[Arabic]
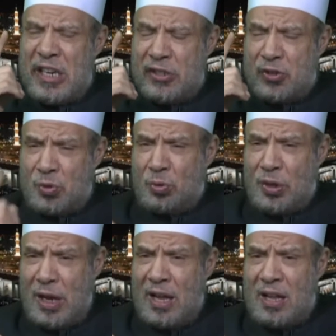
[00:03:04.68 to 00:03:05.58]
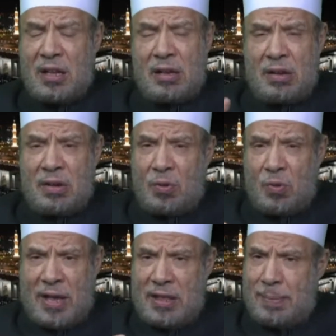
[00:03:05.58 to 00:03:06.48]
السكنة
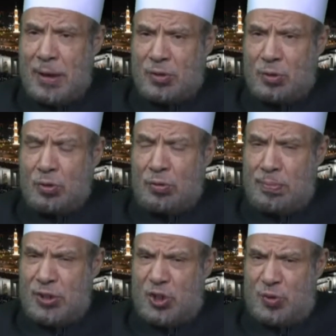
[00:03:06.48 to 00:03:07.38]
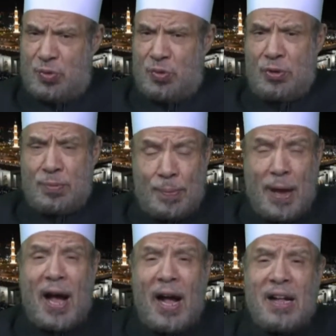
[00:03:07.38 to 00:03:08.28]
وهذا مقصود مشروع
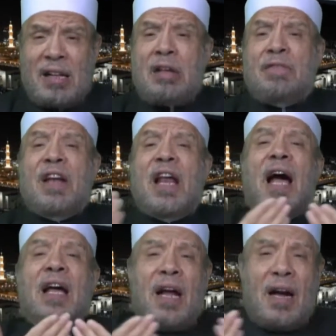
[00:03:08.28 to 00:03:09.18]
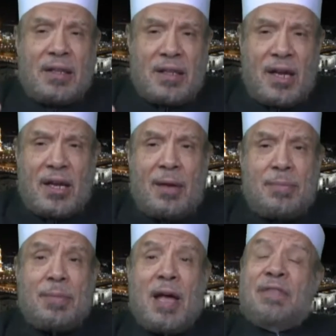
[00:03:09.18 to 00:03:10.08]
مباح فلا علاقة لنا
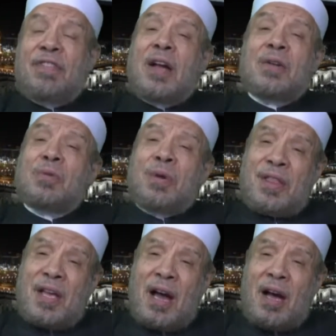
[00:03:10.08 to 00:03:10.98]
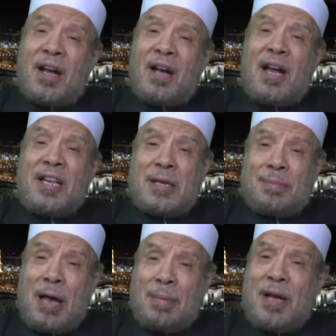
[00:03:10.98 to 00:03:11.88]
بما يفعله إذا أغلق عليه
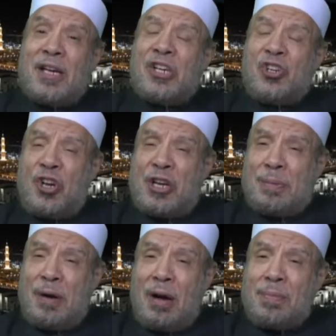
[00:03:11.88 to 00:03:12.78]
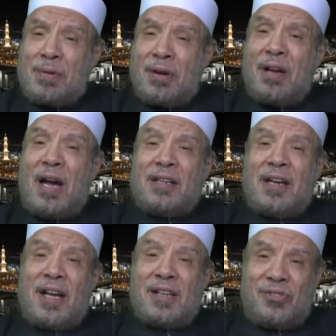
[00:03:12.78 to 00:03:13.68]
بابه شرب خمرا
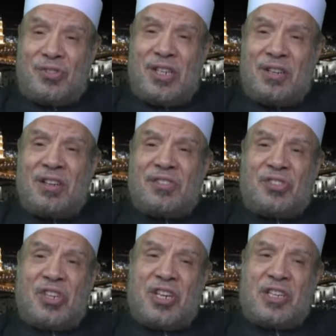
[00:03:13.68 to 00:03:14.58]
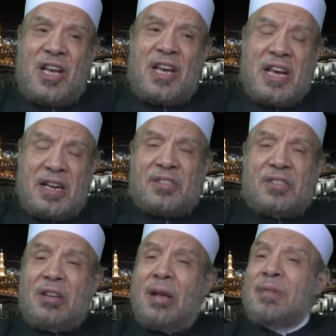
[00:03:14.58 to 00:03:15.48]
أكل خنزيرا سجد
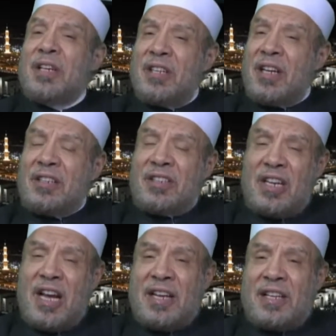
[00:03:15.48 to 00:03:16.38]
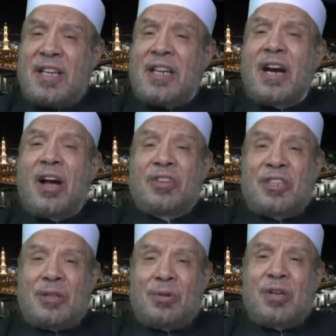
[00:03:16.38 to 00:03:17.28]
لصنم تلك يعني تلك
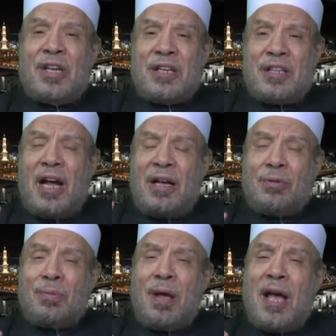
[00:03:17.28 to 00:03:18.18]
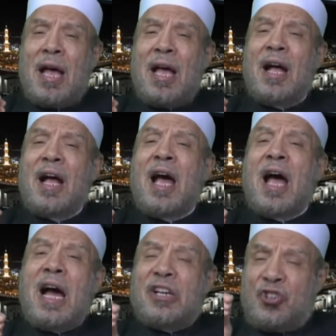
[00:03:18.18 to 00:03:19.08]
قضيته نحن ما
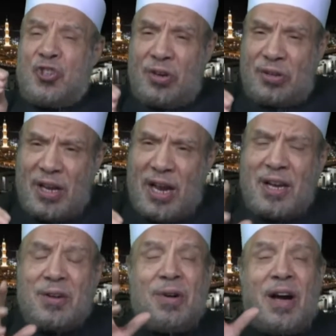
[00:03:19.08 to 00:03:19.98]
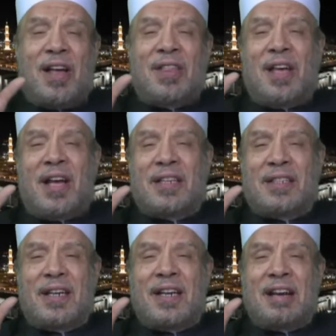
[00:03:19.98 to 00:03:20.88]
أجرنا له على
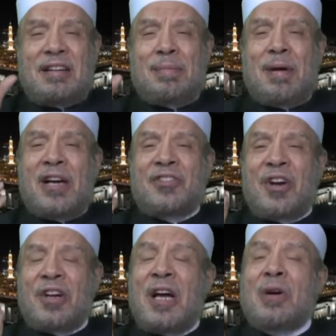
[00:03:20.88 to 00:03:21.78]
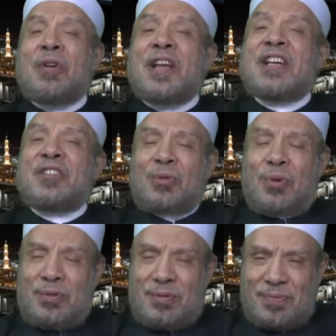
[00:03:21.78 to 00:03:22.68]
ذلك لما أجرناه
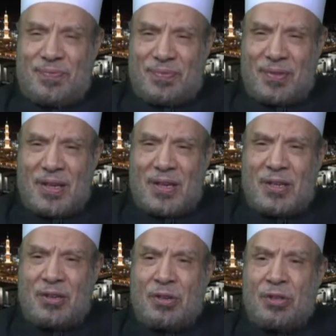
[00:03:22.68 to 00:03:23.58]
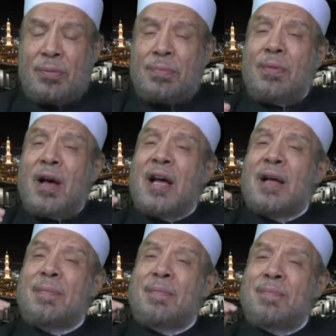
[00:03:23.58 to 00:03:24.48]
ليسكن ثم
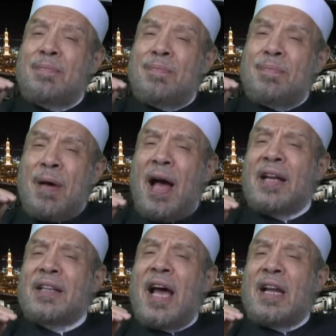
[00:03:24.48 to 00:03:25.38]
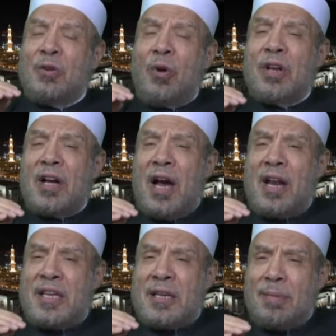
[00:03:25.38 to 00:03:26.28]
بعد أن يغلق
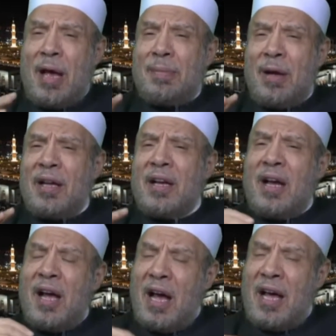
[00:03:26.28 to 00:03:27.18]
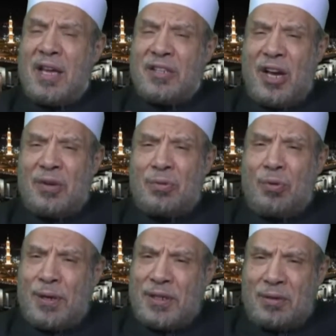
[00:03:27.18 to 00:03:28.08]
عليه بابه هذا
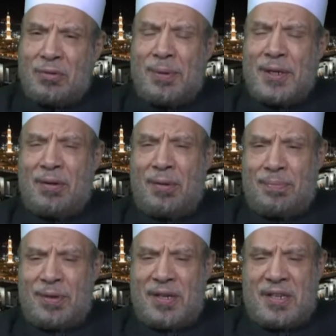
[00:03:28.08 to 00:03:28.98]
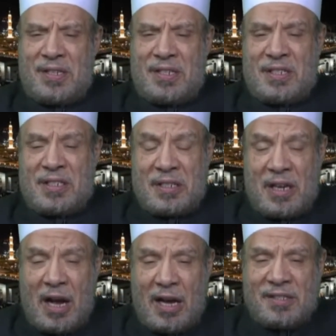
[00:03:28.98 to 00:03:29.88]
شأنه بينه وبين ربه
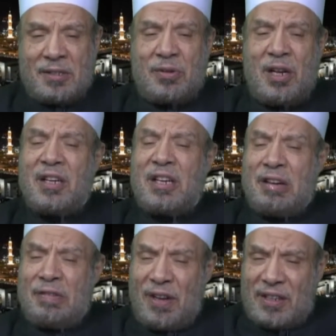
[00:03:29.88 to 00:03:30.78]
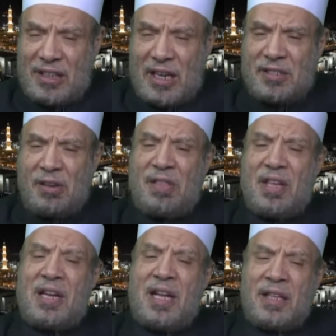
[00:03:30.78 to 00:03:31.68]
عز وجل فقياس
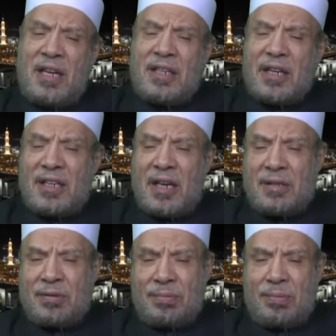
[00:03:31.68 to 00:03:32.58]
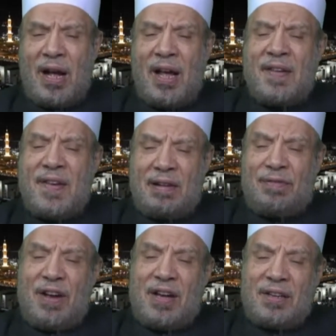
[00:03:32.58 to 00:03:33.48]
هذه على تلك قياس مع
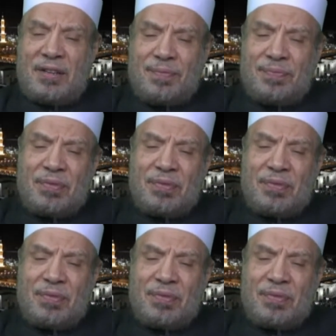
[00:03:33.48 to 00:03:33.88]
الفارق